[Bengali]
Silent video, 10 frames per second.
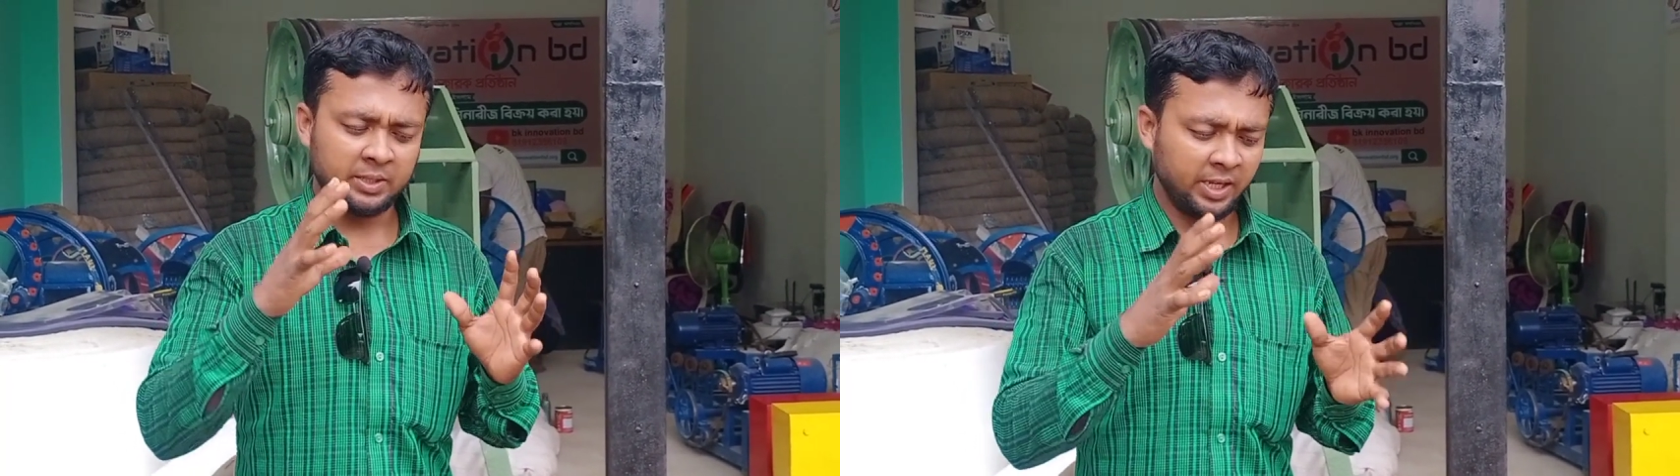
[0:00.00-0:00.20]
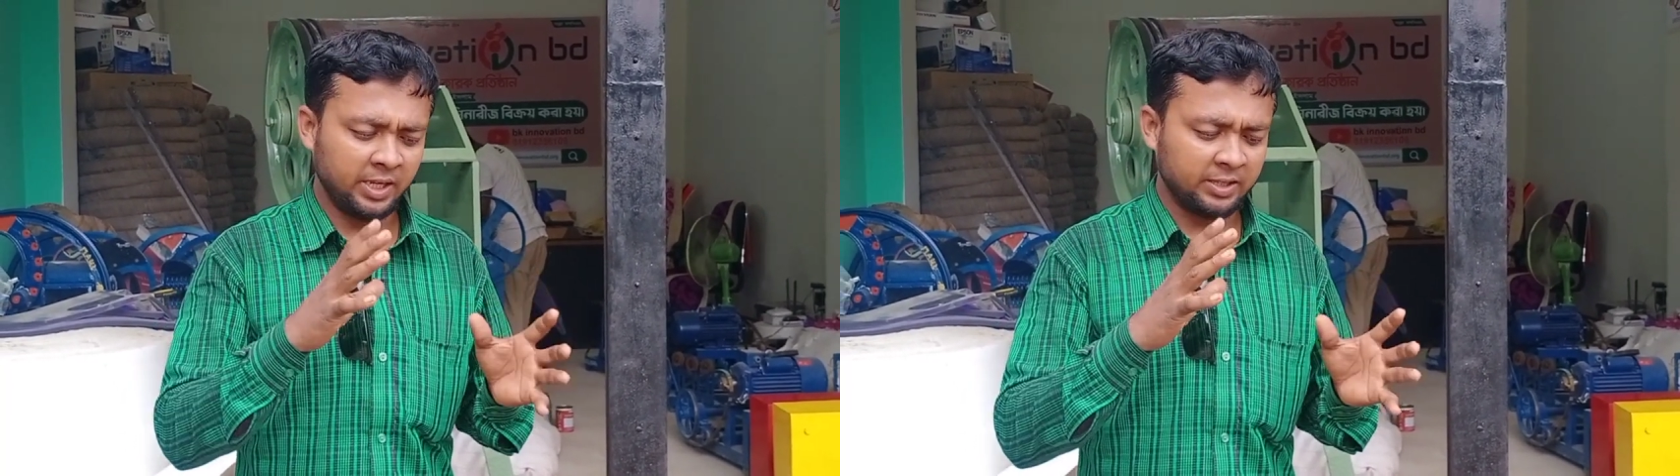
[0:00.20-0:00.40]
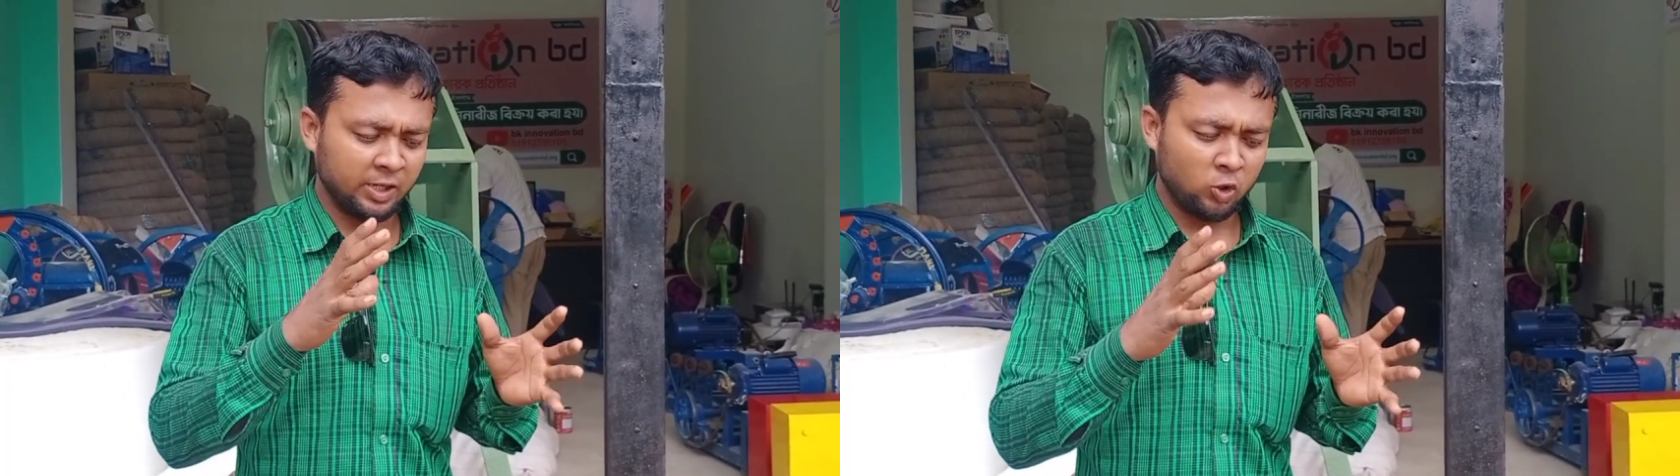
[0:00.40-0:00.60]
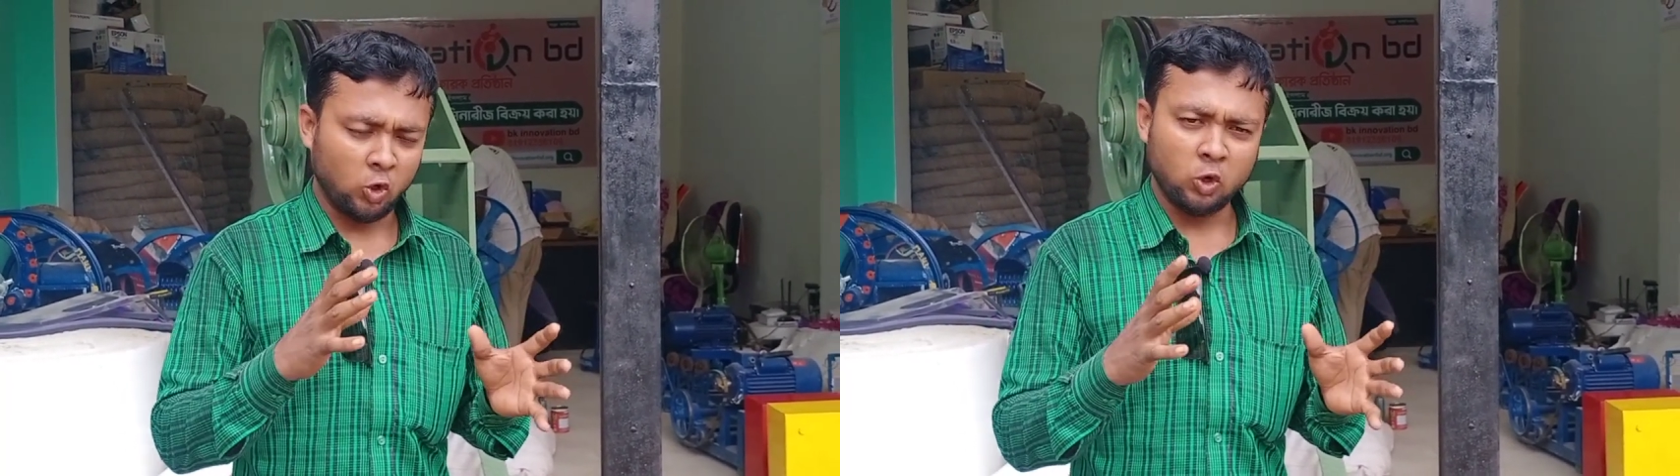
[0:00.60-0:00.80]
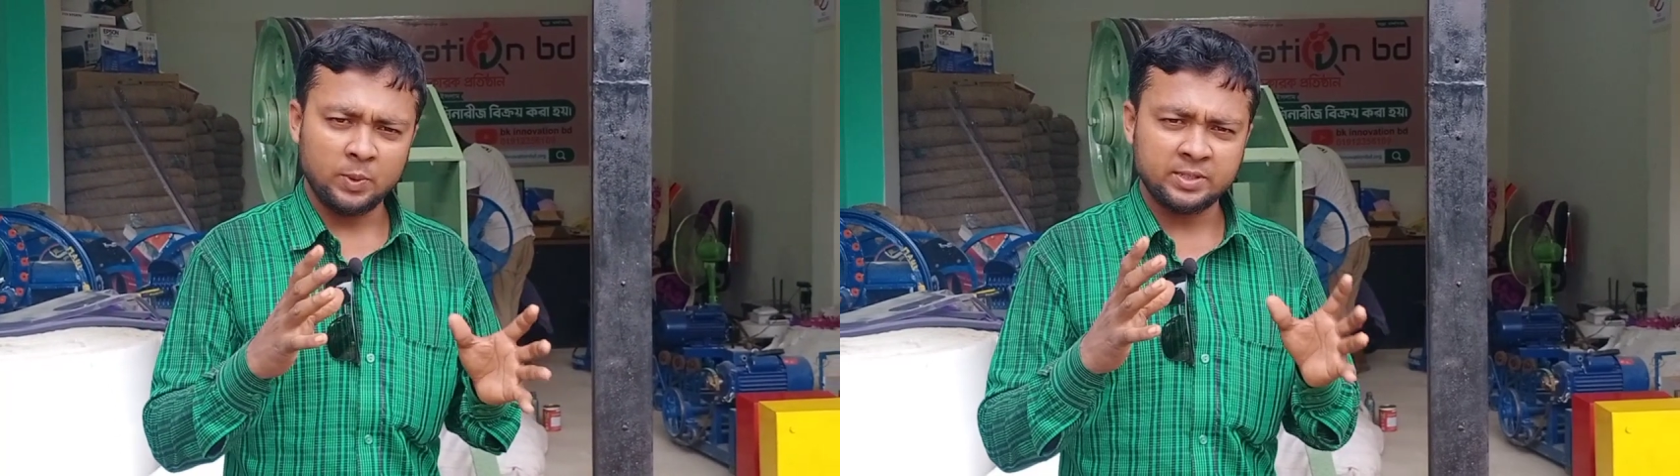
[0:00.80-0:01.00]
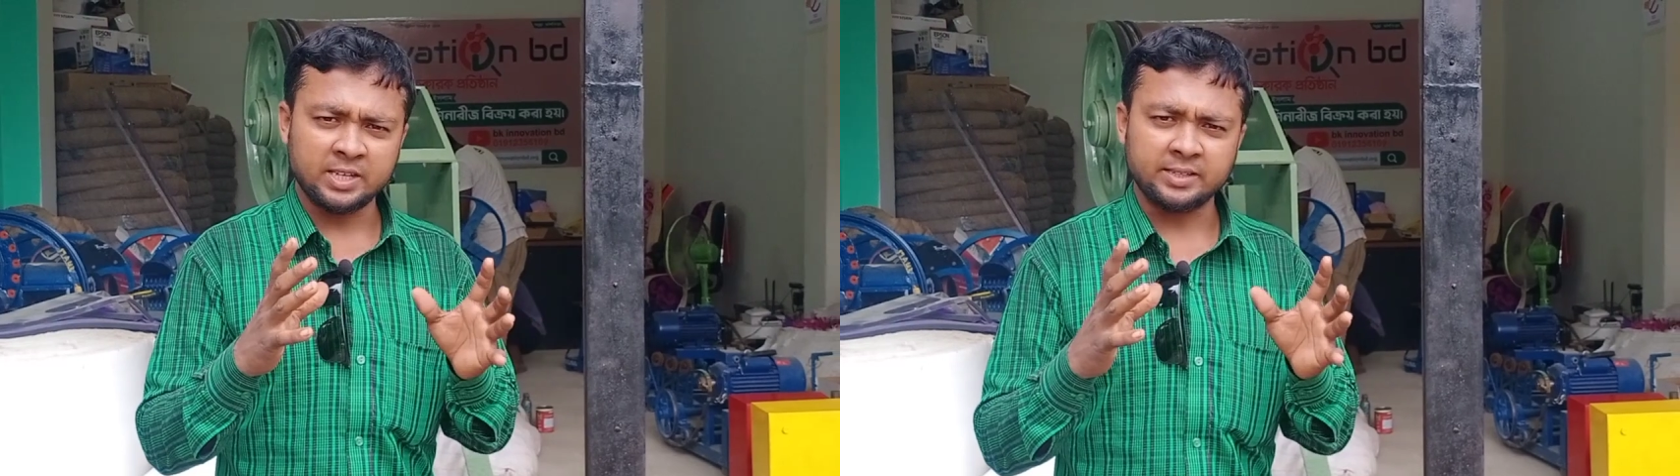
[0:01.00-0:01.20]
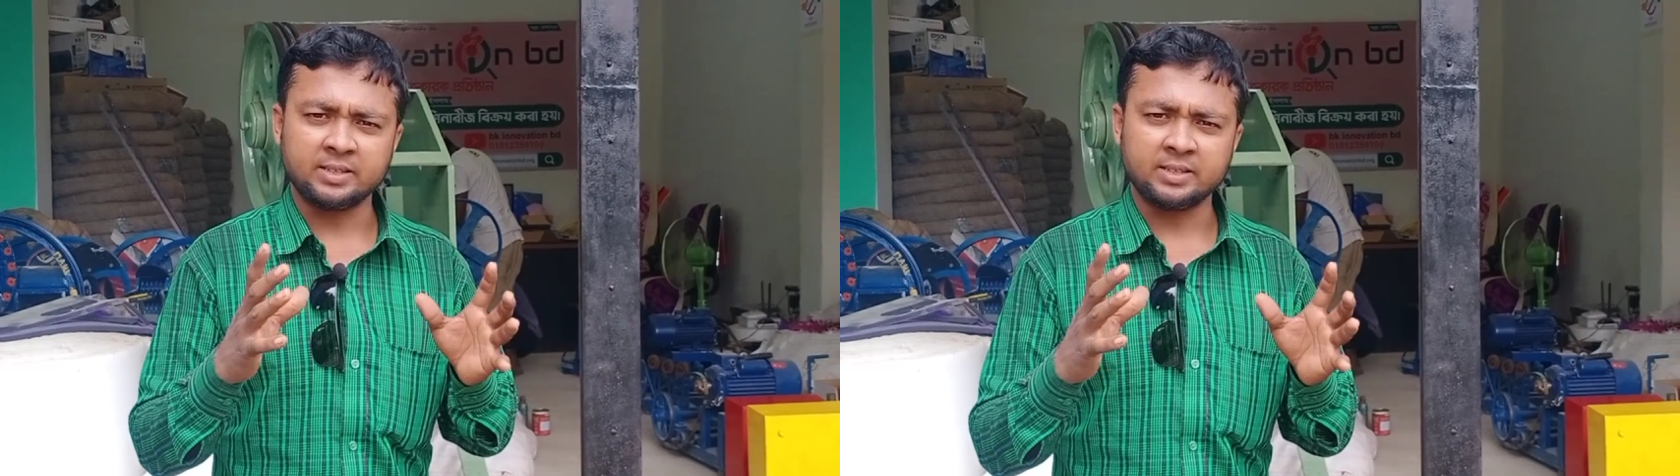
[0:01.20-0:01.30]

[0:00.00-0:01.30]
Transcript: দেই তার ডকুমেন্টস আজকে